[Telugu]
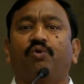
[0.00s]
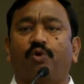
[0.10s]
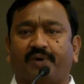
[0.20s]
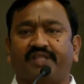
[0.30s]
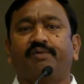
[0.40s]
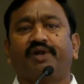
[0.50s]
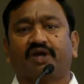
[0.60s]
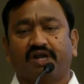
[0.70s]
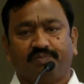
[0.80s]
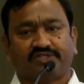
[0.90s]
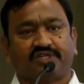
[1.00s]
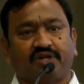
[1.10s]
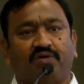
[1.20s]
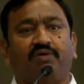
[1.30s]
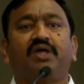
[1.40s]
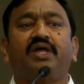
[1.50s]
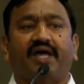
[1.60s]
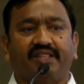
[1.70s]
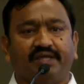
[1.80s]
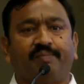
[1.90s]
ఉపాధి మనం కల్పిస్తున్నాం
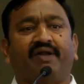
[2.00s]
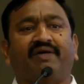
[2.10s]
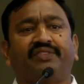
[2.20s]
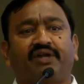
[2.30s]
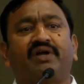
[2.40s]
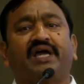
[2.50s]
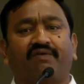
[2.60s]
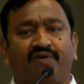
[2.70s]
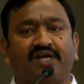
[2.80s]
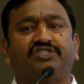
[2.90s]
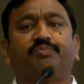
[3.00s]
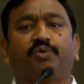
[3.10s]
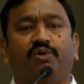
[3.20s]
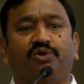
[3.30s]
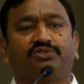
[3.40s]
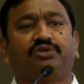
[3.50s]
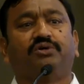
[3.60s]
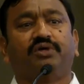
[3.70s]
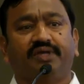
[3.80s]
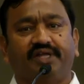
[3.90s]
అది మనం అందరం గర్వంగా చెప్పుకోవచ్చు
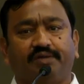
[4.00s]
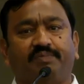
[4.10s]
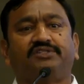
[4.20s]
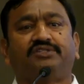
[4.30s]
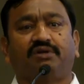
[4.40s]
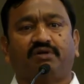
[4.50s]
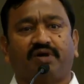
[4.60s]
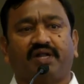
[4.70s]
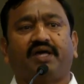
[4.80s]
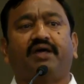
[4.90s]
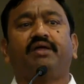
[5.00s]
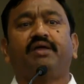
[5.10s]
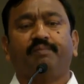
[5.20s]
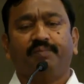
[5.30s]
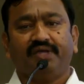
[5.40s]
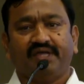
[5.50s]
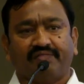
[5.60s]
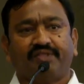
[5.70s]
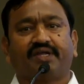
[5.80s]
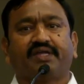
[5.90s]
ఎట్టి పరిస్థితుల్లో కూడా మీ
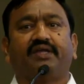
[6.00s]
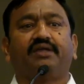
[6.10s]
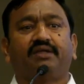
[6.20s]
అందరికీ